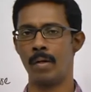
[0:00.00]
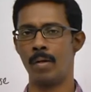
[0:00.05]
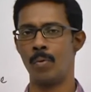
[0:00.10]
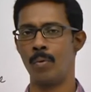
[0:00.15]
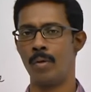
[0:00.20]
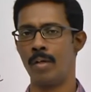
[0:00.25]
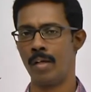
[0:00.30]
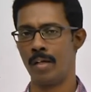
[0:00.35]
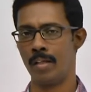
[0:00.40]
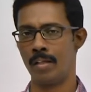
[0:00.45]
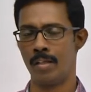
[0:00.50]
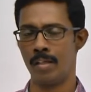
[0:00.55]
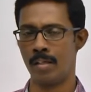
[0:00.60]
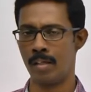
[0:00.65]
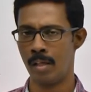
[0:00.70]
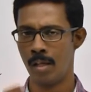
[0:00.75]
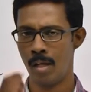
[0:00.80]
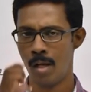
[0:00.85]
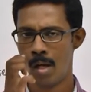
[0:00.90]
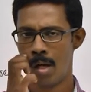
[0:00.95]
பண்ணக்கூடிய அந்த
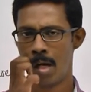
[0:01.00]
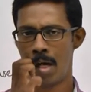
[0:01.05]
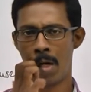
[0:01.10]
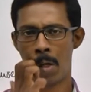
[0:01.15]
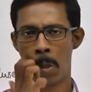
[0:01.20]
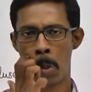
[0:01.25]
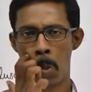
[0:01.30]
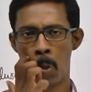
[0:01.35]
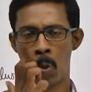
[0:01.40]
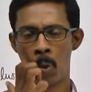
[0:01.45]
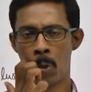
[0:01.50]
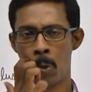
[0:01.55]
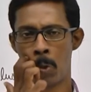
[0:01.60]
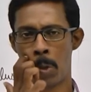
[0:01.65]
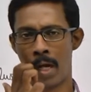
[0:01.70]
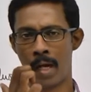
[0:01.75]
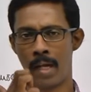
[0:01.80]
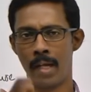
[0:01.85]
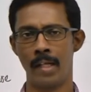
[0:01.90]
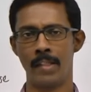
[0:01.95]
ஹோலும்
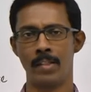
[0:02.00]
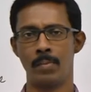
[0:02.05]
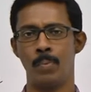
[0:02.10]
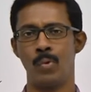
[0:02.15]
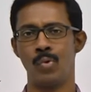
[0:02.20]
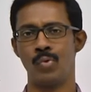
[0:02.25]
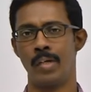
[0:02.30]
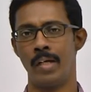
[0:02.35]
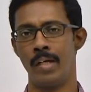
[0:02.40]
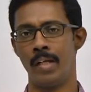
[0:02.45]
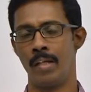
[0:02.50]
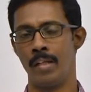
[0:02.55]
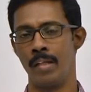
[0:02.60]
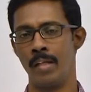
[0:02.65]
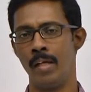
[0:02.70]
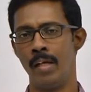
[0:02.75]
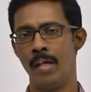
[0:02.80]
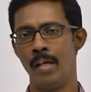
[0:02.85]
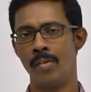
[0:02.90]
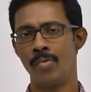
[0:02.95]
அங்கே எக்ஸ்போஸ் ஆகிருக்கு
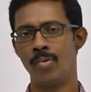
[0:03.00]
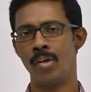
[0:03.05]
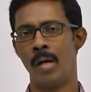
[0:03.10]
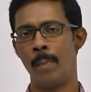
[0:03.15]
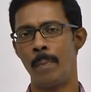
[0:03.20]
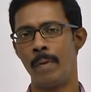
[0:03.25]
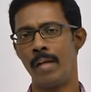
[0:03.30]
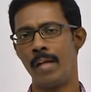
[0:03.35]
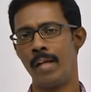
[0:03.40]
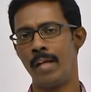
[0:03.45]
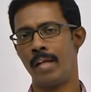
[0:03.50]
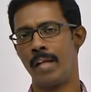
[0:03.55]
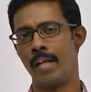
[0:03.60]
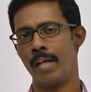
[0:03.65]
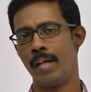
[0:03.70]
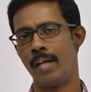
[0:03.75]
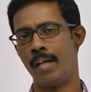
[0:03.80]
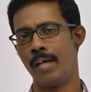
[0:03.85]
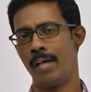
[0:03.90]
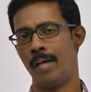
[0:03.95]
ஸோ அப்படின்னா இங்கே
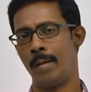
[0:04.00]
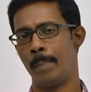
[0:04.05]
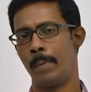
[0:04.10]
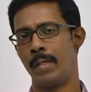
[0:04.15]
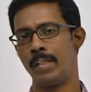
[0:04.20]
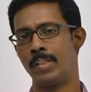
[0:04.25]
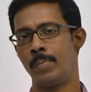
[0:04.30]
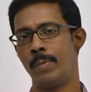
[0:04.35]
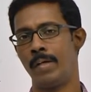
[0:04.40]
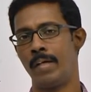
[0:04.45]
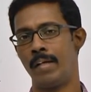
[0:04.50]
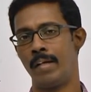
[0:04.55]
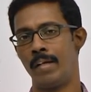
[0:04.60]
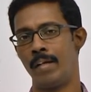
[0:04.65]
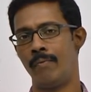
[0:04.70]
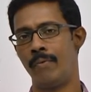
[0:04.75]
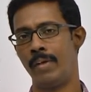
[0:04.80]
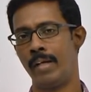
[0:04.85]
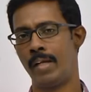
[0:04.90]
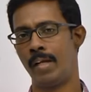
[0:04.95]
என்ன பாசிபிலிட்டினா
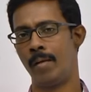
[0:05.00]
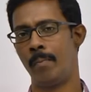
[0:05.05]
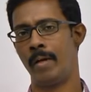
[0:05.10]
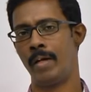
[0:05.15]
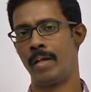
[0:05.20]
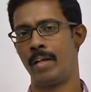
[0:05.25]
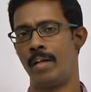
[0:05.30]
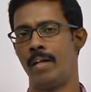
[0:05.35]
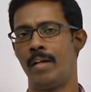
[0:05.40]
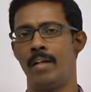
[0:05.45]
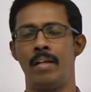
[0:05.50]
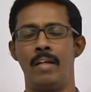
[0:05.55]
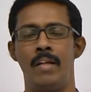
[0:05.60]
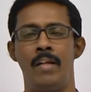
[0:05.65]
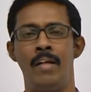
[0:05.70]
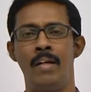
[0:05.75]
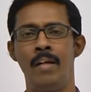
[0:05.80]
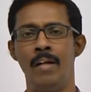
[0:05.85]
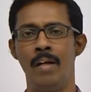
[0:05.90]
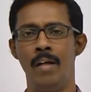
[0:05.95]
ஃபீக்கல் மேட்டரில் நிறைய
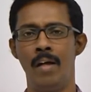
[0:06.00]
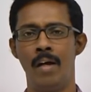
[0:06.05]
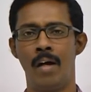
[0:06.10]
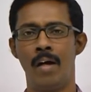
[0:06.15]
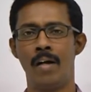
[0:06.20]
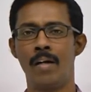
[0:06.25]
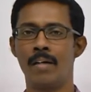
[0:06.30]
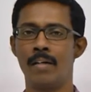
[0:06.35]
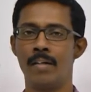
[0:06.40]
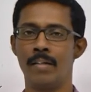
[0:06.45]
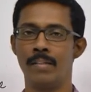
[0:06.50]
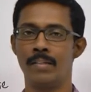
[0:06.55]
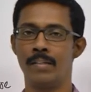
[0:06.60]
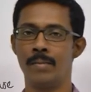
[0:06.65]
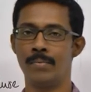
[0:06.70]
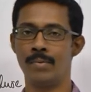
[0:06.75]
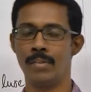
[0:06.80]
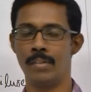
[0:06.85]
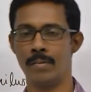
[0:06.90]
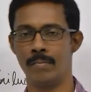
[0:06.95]

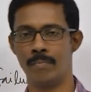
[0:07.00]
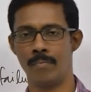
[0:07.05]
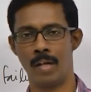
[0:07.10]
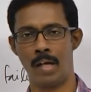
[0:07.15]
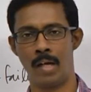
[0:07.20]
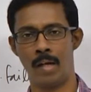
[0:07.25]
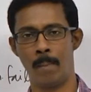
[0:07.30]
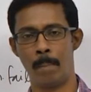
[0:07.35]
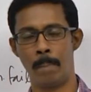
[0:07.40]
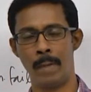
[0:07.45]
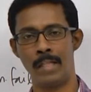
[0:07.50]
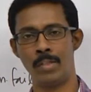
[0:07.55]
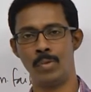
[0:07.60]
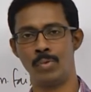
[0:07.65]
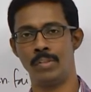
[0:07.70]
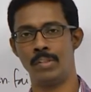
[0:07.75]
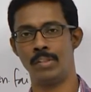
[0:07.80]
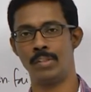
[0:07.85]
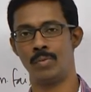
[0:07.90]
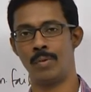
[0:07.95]
ஆர்கானிசம்ஸு
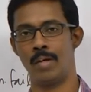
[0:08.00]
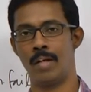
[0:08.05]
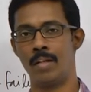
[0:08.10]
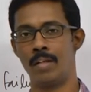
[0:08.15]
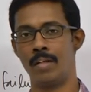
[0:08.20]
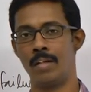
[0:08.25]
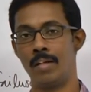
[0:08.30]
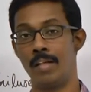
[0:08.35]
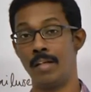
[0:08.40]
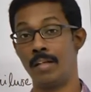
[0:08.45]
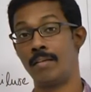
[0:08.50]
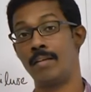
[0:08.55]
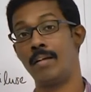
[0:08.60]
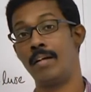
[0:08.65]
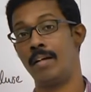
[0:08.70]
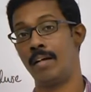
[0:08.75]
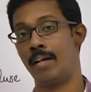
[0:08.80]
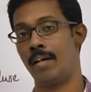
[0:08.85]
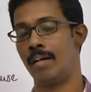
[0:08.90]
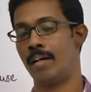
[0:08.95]
பேத்தோஜென்ஸ் வர்றதுக்கான
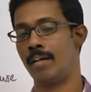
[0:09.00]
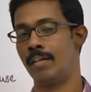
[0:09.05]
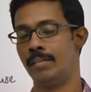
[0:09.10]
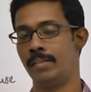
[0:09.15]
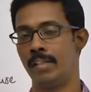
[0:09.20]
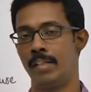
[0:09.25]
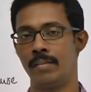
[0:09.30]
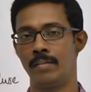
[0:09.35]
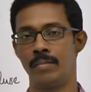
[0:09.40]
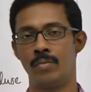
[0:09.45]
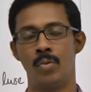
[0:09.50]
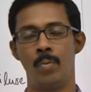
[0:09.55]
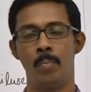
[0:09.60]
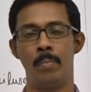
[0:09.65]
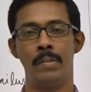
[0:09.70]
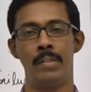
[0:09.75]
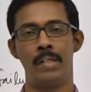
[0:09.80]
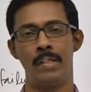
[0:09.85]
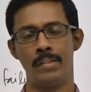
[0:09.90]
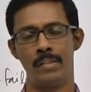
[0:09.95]
எக்ஸ்க்ரீட் ஆகிறதுக்கான சான்சஸ்
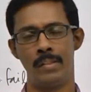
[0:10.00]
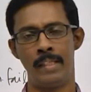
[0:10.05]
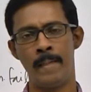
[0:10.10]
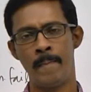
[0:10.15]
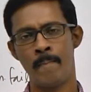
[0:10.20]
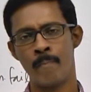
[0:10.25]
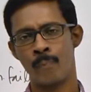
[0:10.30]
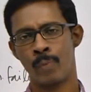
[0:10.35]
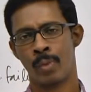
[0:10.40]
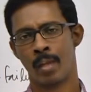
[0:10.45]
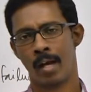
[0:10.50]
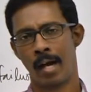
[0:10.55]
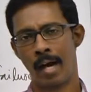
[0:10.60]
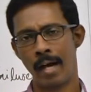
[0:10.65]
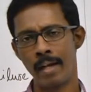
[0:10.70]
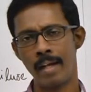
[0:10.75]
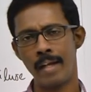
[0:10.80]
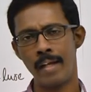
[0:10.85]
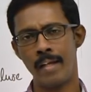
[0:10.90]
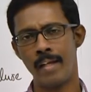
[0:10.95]
ரொம்ப ஜாஸ்தி
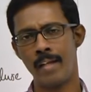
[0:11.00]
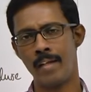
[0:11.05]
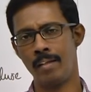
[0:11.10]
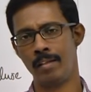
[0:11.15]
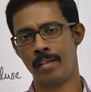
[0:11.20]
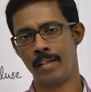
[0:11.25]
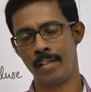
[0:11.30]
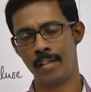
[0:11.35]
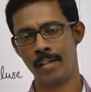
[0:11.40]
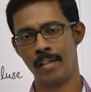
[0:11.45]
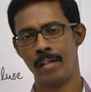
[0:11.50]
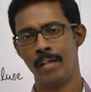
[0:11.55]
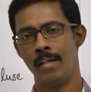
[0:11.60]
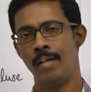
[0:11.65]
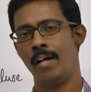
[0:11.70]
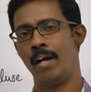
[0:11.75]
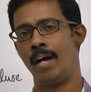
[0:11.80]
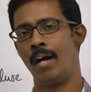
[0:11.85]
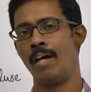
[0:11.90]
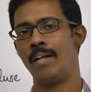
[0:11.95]
அங்கே இருந்து
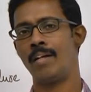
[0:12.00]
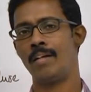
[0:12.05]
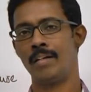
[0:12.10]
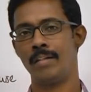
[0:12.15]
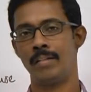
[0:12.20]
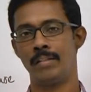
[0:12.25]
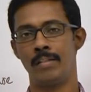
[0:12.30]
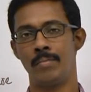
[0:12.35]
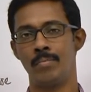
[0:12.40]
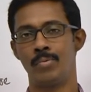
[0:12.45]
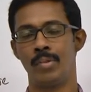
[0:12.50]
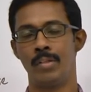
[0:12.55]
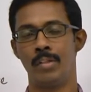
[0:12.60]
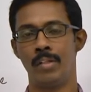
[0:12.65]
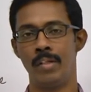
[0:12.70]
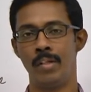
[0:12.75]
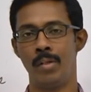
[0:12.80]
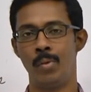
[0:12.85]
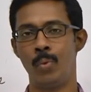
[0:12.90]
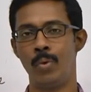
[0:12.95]
ஆர்கானிசம்ஸ் வந்து
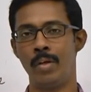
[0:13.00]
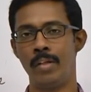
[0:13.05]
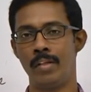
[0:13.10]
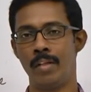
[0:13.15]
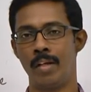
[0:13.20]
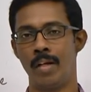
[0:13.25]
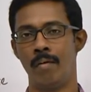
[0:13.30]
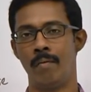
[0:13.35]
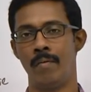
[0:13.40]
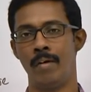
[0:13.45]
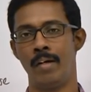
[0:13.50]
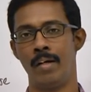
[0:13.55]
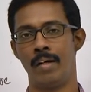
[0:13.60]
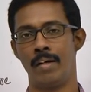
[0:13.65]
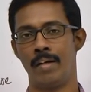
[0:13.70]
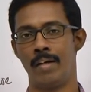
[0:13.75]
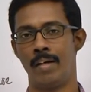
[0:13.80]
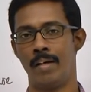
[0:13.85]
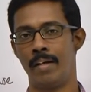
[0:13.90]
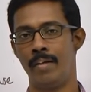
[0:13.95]
யூரித்ராவை
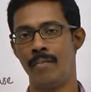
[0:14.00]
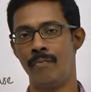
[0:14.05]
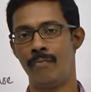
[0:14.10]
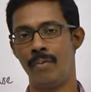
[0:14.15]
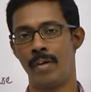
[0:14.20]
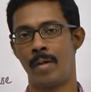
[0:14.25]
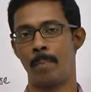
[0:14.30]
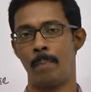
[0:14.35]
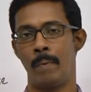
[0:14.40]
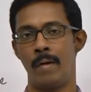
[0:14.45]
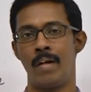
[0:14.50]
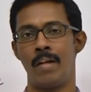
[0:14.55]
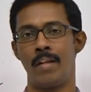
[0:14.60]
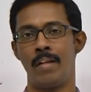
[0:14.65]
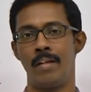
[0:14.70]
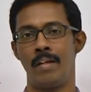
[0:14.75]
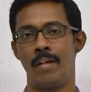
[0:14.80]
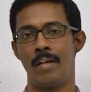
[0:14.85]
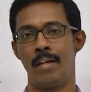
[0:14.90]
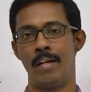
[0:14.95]
இன்ஃபெக்ட்
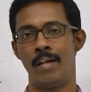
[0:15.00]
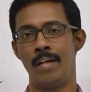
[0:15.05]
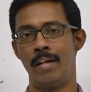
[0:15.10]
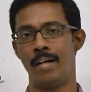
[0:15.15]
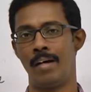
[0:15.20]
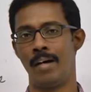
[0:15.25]
பண்ணுறதுக்குன்னா